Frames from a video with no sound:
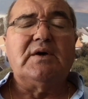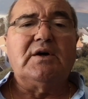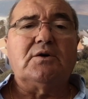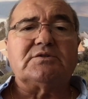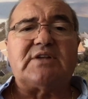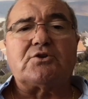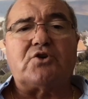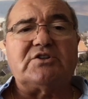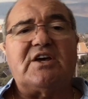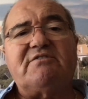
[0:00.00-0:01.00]
Und dann
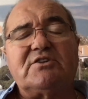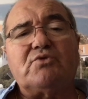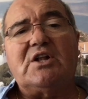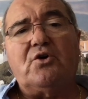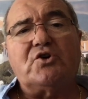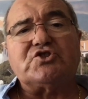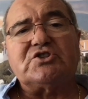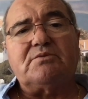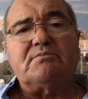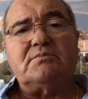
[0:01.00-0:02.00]
könnt ihr eventuell euch
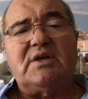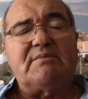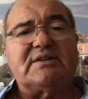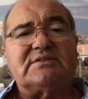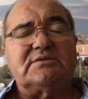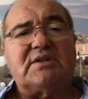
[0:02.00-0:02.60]
jemanden,